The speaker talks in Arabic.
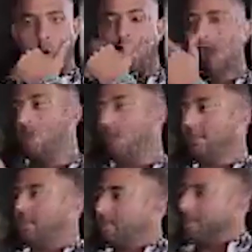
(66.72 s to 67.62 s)
هو انا الاول
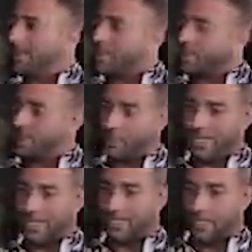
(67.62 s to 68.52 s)
عايز قبل الشامبيونز
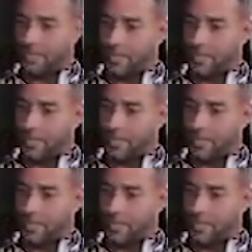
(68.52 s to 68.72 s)
ليج عايز